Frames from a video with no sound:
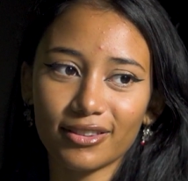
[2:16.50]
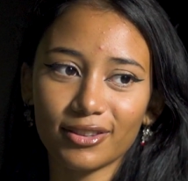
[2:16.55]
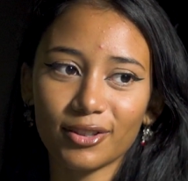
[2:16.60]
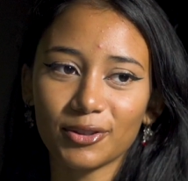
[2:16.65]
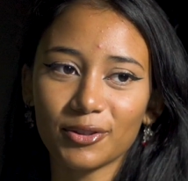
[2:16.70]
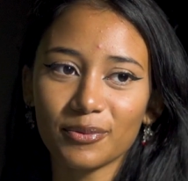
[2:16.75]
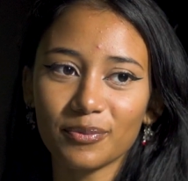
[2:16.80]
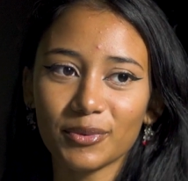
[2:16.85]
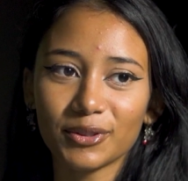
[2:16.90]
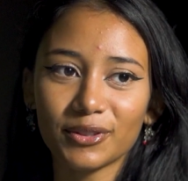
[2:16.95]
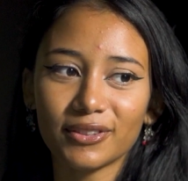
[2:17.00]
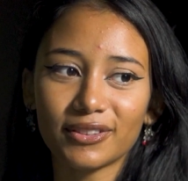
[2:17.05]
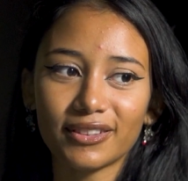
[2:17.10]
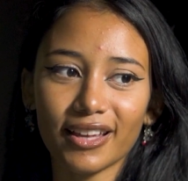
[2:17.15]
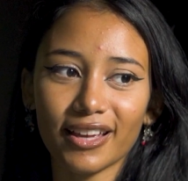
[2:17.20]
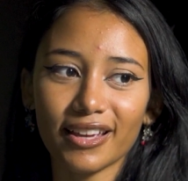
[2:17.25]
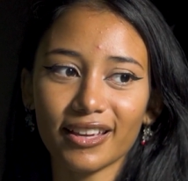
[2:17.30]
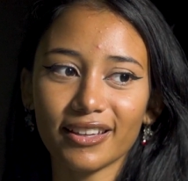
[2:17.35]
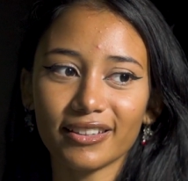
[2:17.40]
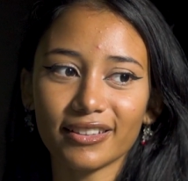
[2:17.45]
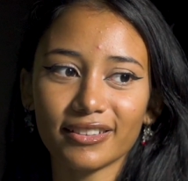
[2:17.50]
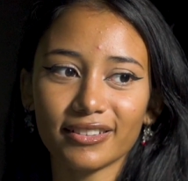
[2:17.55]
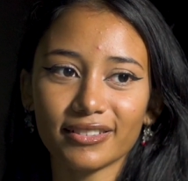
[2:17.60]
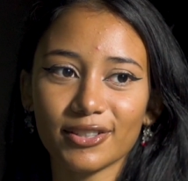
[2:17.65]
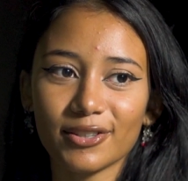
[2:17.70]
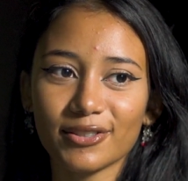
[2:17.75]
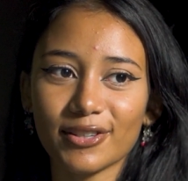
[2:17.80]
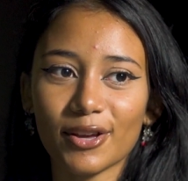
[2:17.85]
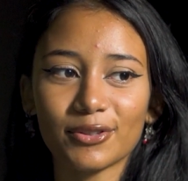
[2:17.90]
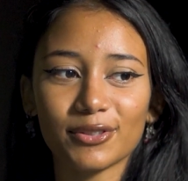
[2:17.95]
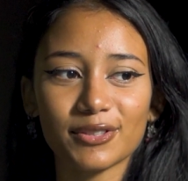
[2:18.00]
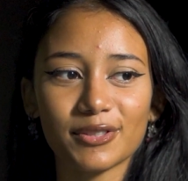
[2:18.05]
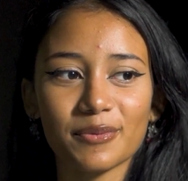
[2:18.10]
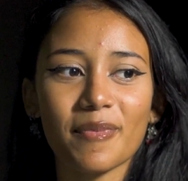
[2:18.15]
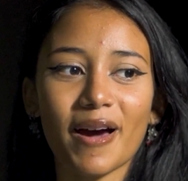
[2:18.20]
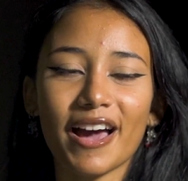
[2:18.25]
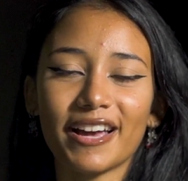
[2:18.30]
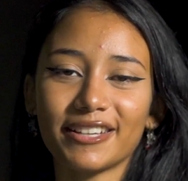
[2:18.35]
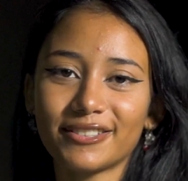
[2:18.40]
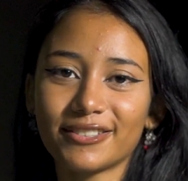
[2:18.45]
Todo mundo tem seus altos e
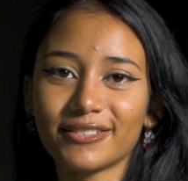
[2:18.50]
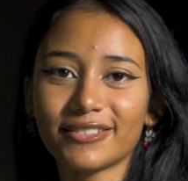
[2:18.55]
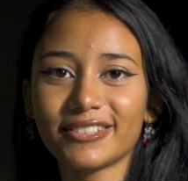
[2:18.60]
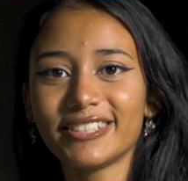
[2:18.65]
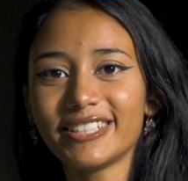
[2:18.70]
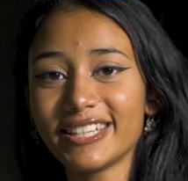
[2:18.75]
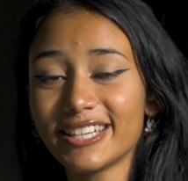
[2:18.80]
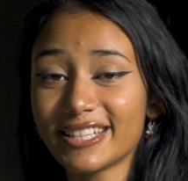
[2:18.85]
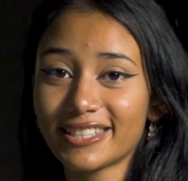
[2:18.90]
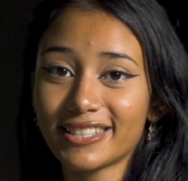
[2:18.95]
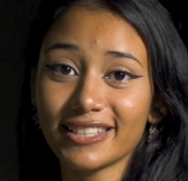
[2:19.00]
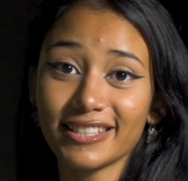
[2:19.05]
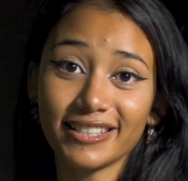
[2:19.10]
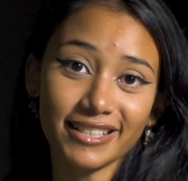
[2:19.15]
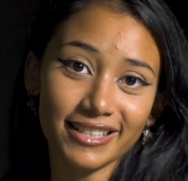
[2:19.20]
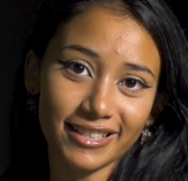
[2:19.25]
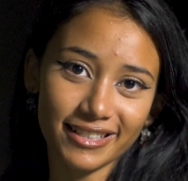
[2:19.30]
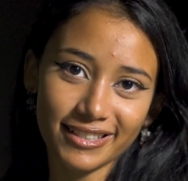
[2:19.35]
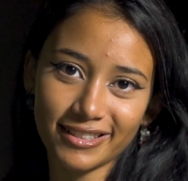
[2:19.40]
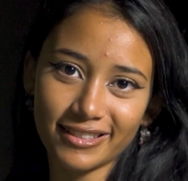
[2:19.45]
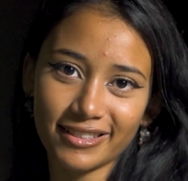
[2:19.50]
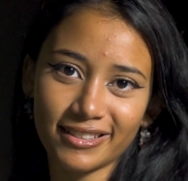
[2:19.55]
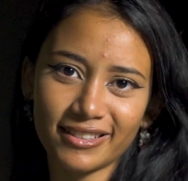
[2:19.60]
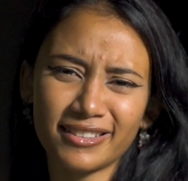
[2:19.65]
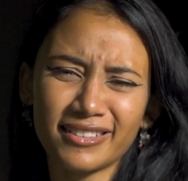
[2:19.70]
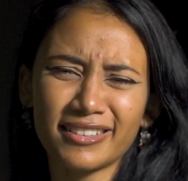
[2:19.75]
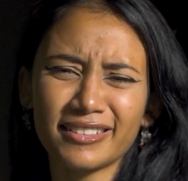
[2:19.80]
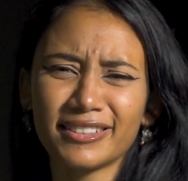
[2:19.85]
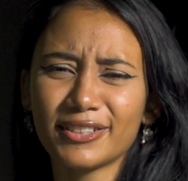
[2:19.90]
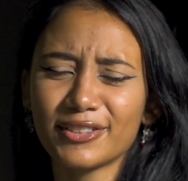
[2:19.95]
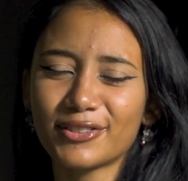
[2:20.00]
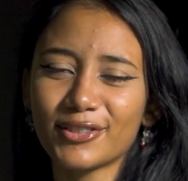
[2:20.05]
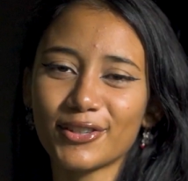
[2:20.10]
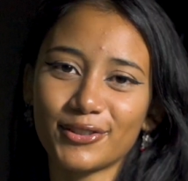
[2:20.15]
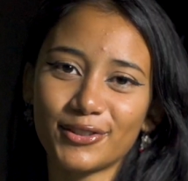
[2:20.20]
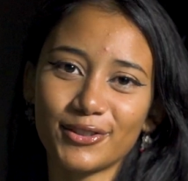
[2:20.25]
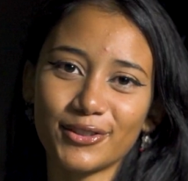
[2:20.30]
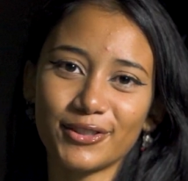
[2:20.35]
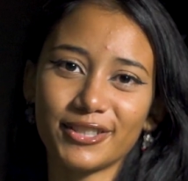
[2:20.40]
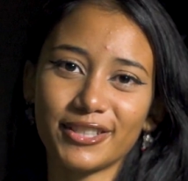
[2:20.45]
baixos, dias e dias. Nem
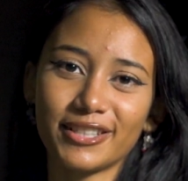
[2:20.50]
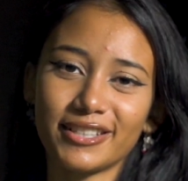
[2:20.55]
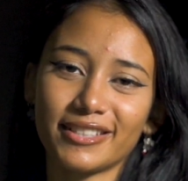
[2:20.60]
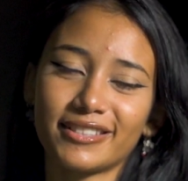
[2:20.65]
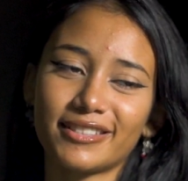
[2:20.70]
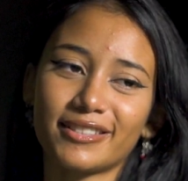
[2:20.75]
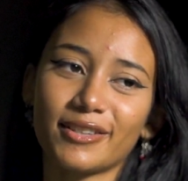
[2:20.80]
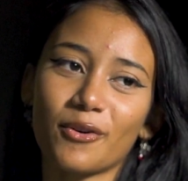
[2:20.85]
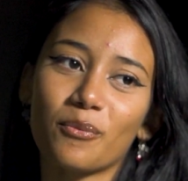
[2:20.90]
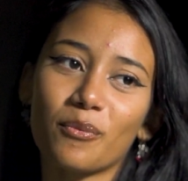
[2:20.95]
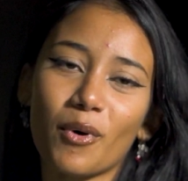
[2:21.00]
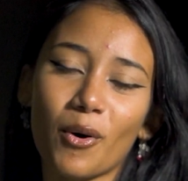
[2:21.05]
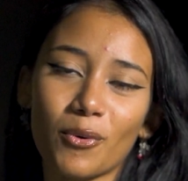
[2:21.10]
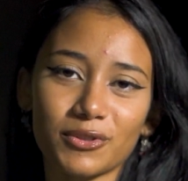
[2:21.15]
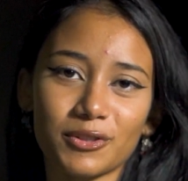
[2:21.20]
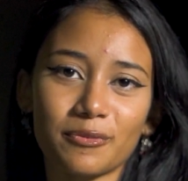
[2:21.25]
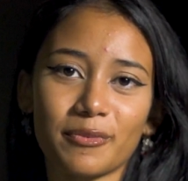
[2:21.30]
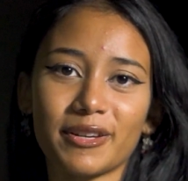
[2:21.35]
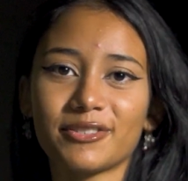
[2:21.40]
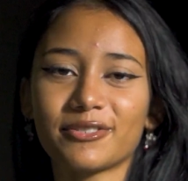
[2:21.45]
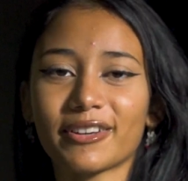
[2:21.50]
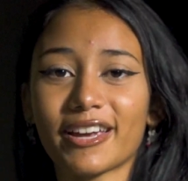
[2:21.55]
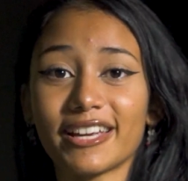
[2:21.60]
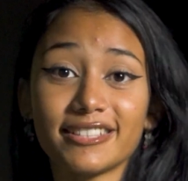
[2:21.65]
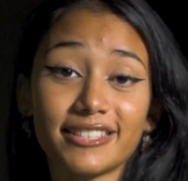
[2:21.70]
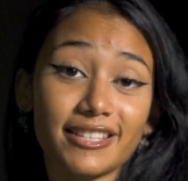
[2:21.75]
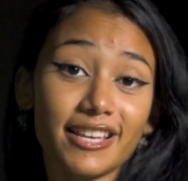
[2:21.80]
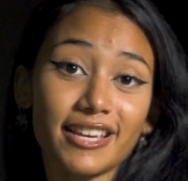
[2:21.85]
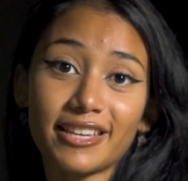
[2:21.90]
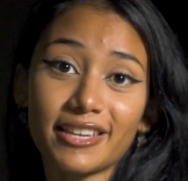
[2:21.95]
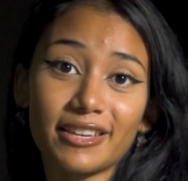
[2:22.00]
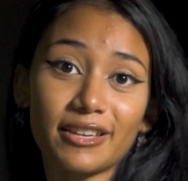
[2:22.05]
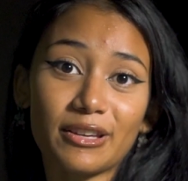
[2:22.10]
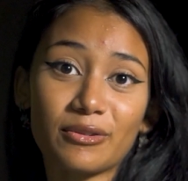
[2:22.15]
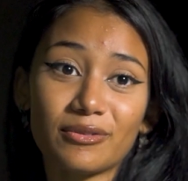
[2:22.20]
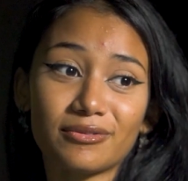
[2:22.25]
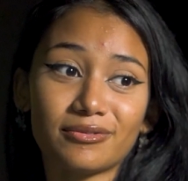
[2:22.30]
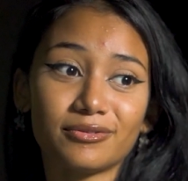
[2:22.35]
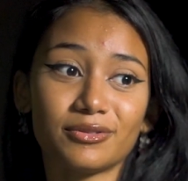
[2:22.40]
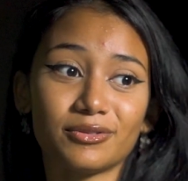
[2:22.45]
todos os dias são bons, mas não quer dizer que
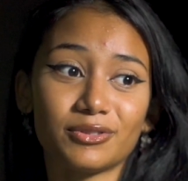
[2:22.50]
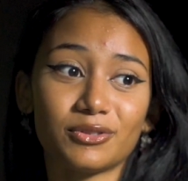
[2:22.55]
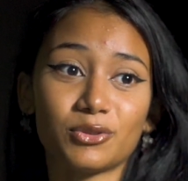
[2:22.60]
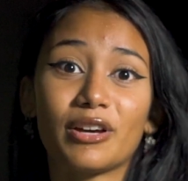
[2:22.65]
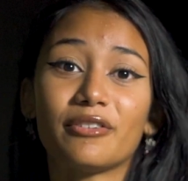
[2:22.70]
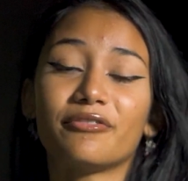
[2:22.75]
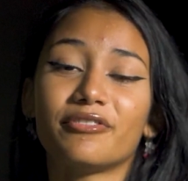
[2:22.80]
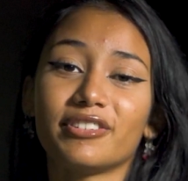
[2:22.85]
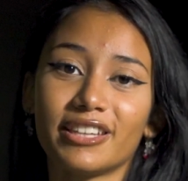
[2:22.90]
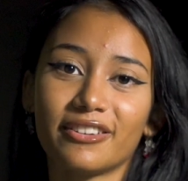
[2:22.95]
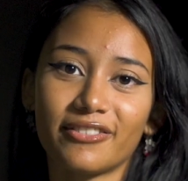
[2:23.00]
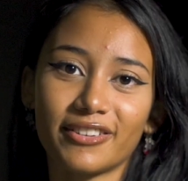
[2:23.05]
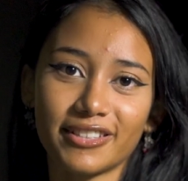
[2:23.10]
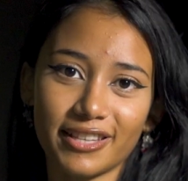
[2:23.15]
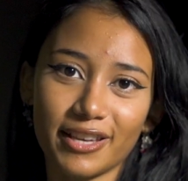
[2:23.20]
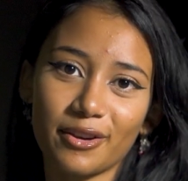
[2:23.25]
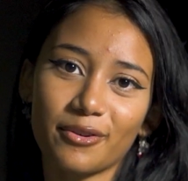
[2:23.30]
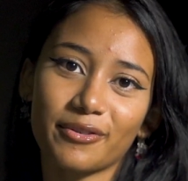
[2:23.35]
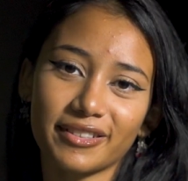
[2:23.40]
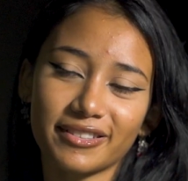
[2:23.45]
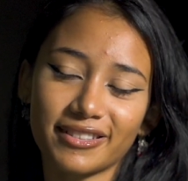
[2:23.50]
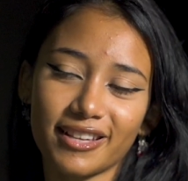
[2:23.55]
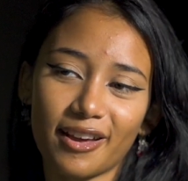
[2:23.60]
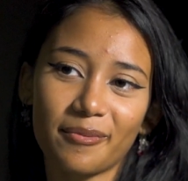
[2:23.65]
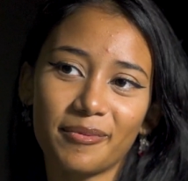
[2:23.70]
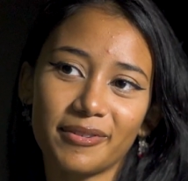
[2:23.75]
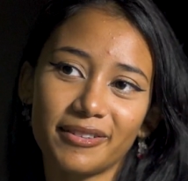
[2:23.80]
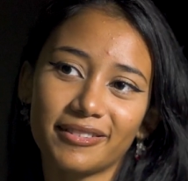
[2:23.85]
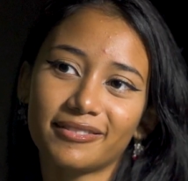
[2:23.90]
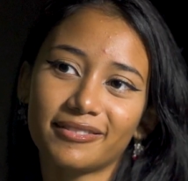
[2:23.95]
sua vida vai ser ruim, sabe?